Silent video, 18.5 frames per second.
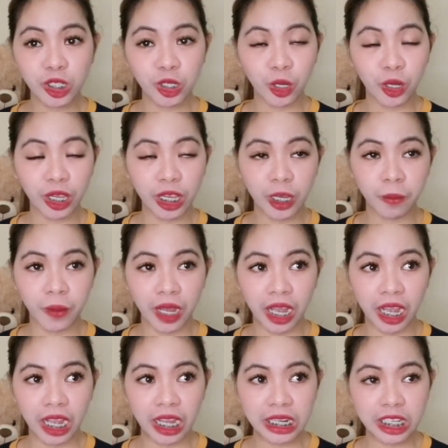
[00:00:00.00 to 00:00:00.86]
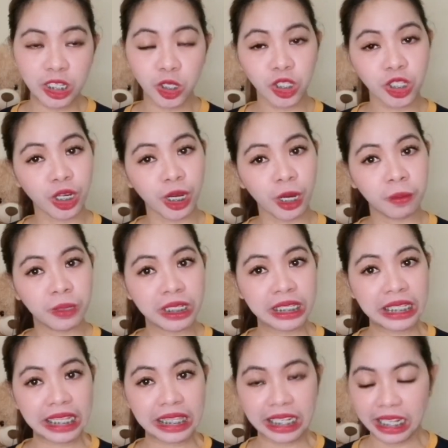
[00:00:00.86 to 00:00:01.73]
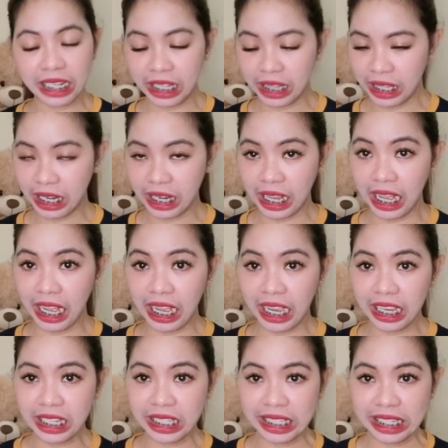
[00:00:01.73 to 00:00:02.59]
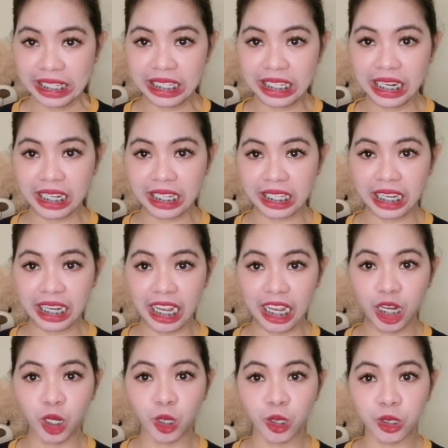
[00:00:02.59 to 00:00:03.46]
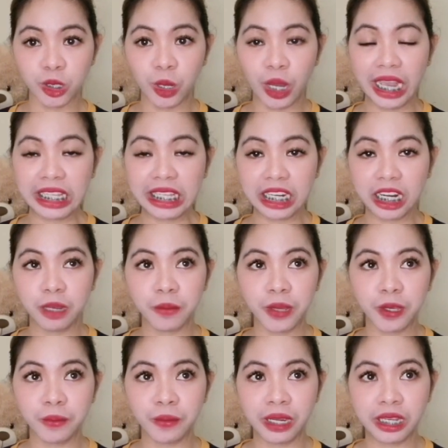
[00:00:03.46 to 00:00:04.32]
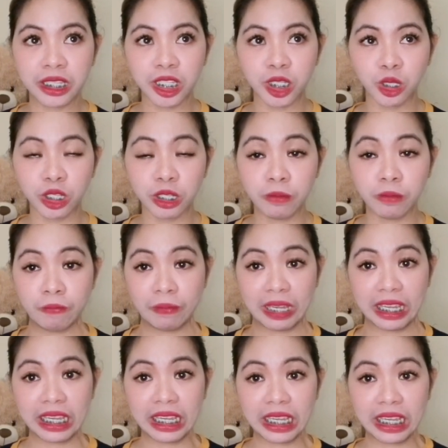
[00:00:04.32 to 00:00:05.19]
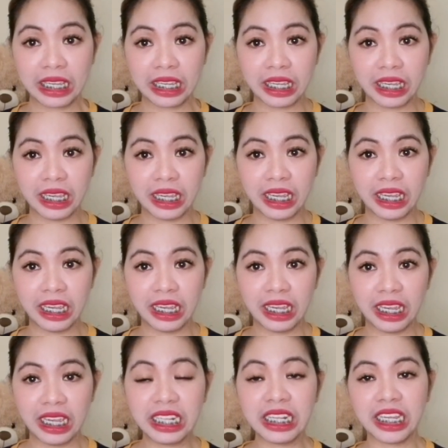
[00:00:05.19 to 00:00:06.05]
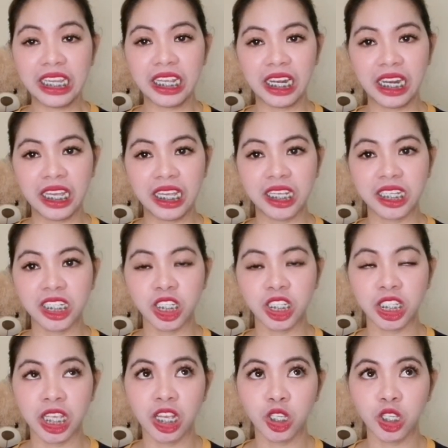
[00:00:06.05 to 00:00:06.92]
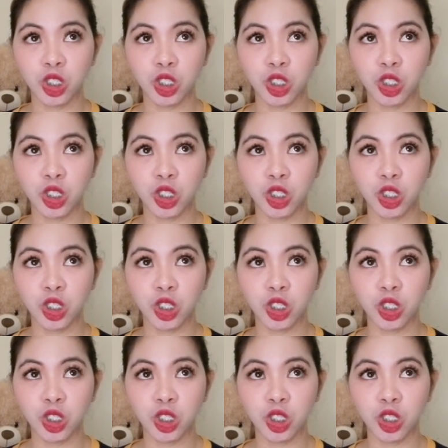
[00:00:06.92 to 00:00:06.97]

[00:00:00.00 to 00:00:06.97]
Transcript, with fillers: So, yung iba na subscribers natin hindi na nakakaintindi ng Tagalog. So, I try my best to speak in English.